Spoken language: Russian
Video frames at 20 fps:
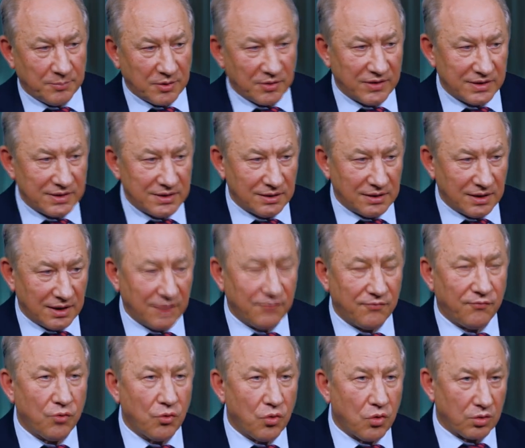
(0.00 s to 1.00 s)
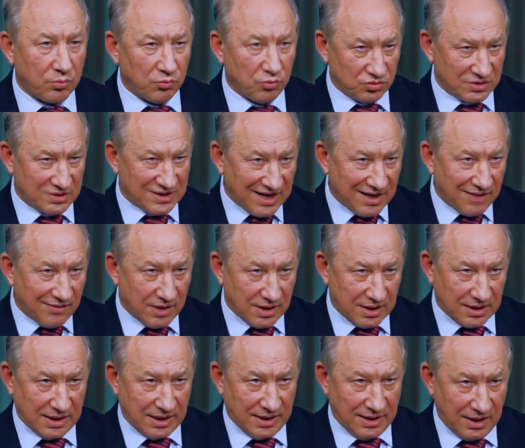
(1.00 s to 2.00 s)
проводила реформу
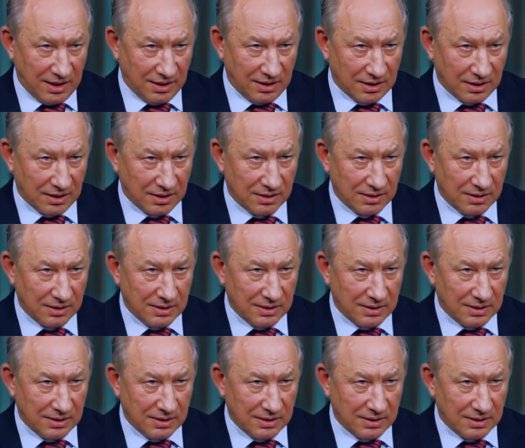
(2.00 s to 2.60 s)
здравоохранения,